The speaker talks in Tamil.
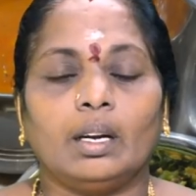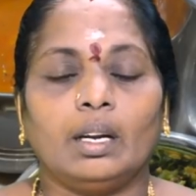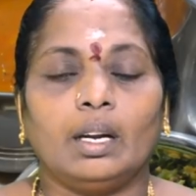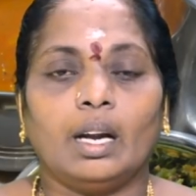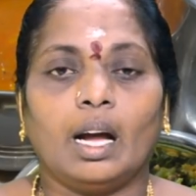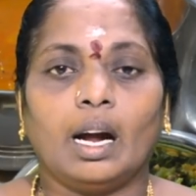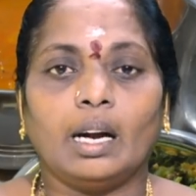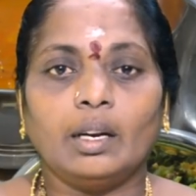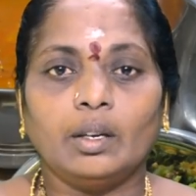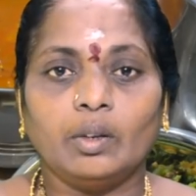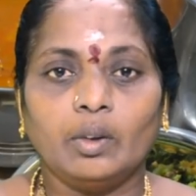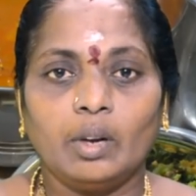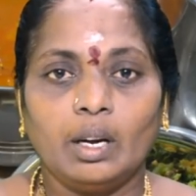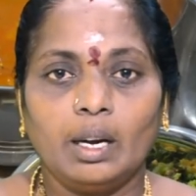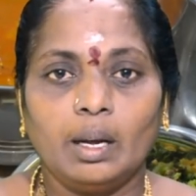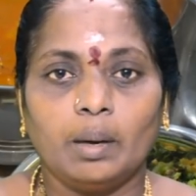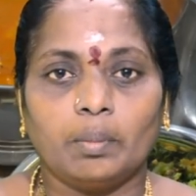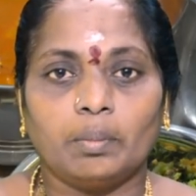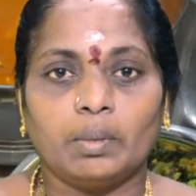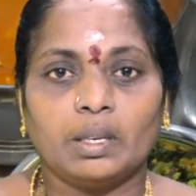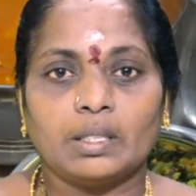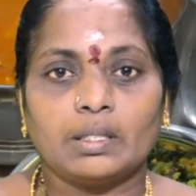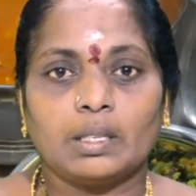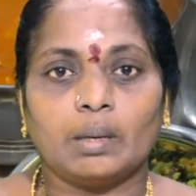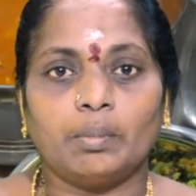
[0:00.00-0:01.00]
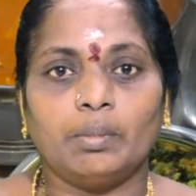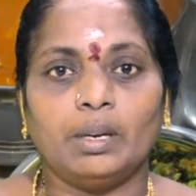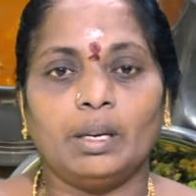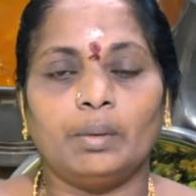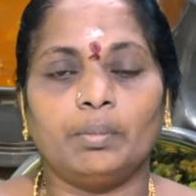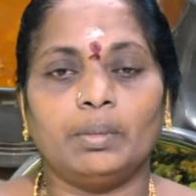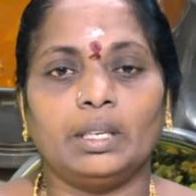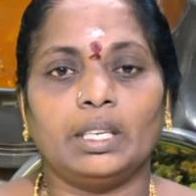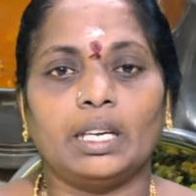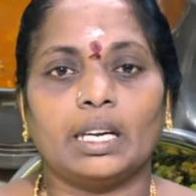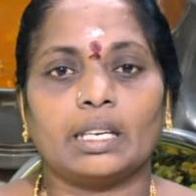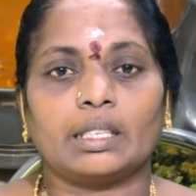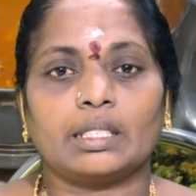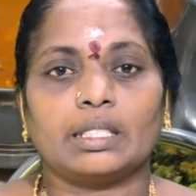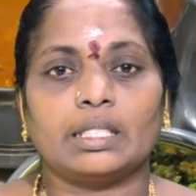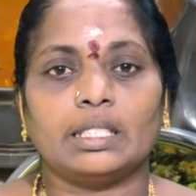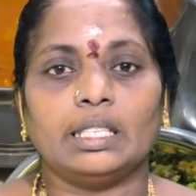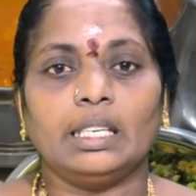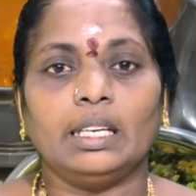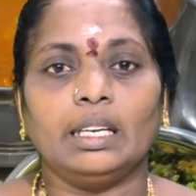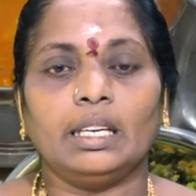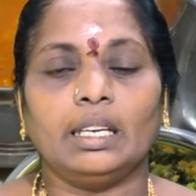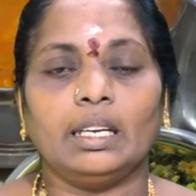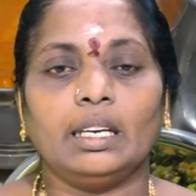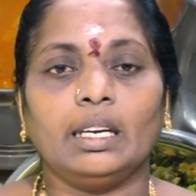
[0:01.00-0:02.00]
நான் உங்கள் அம்மா சமையல்
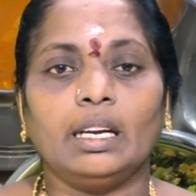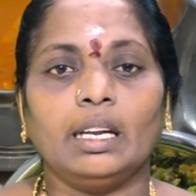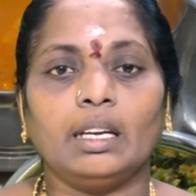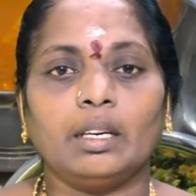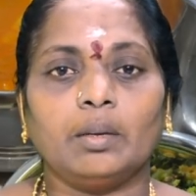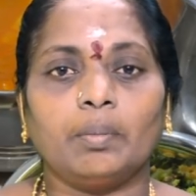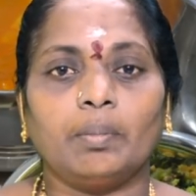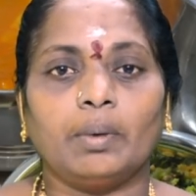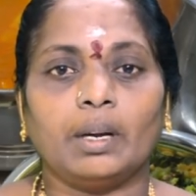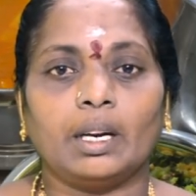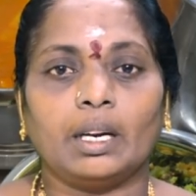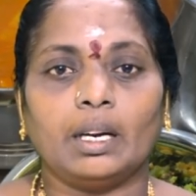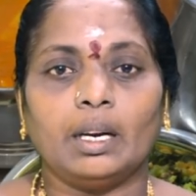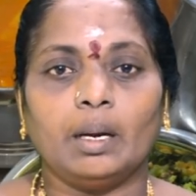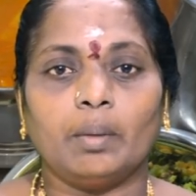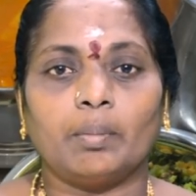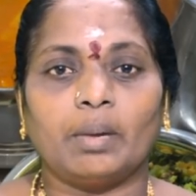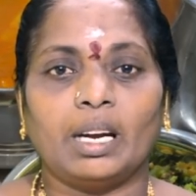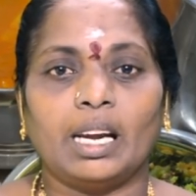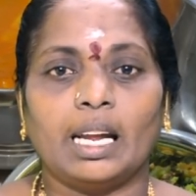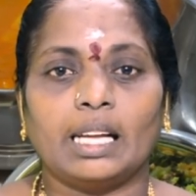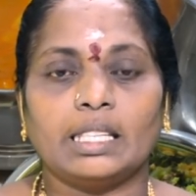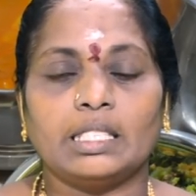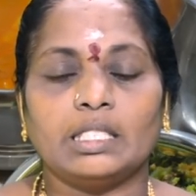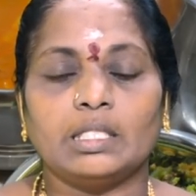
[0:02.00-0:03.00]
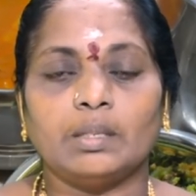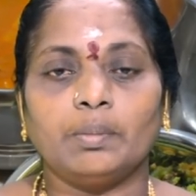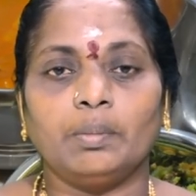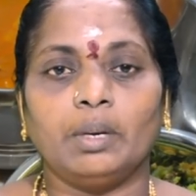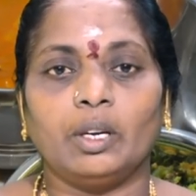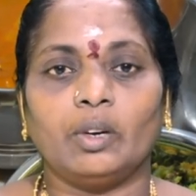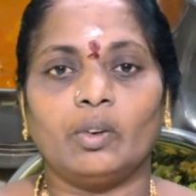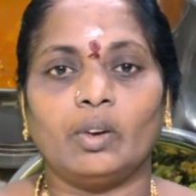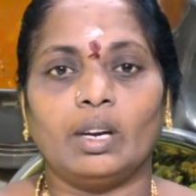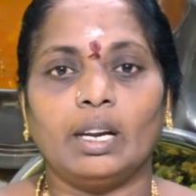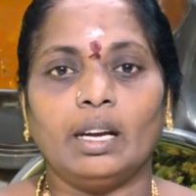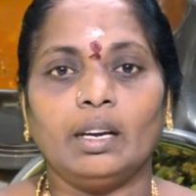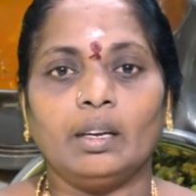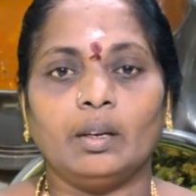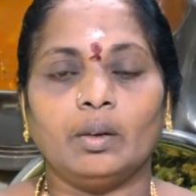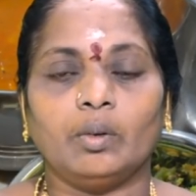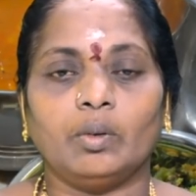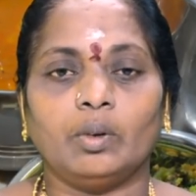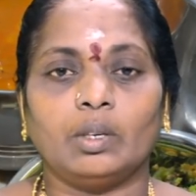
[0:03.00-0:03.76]
மீனாட்சி இன்றைக்கி பாருங்கள் நம்ம லஞ்ச் மெனுவில்